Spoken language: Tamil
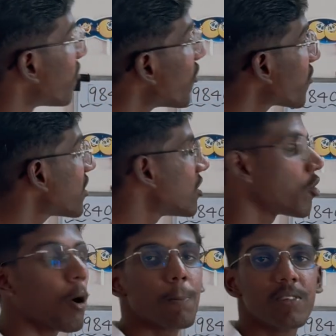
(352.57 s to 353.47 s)
ஃபிஃப்த்
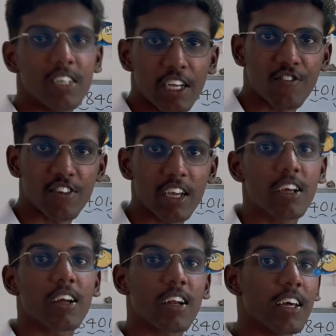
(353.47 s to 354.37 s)
டாப் ஜிஎஃப்டே
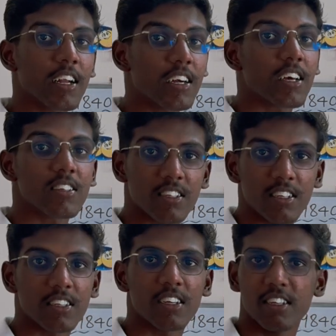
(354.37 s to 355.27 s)
கிளியர் கட்டாக
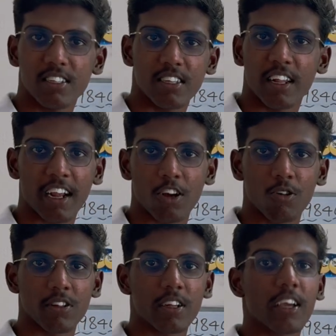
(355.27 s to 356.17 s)
சிஎஸ் அண்ட் இசிஐ ரேங்க்
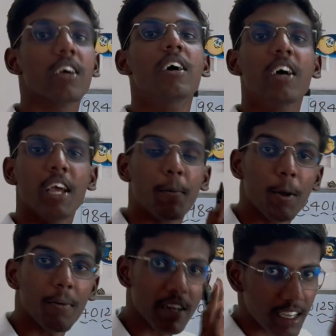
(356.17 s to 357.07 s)
கொண்டு வந்திருக்கேன் இப்போ
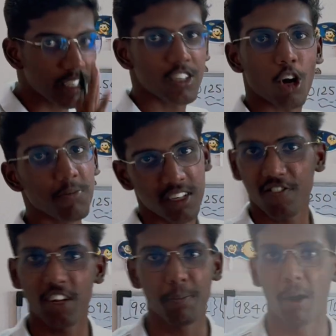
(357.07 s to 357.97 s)
நம்ம நெக்ஸ்ட் டாப் ஜிஎஃப்டியை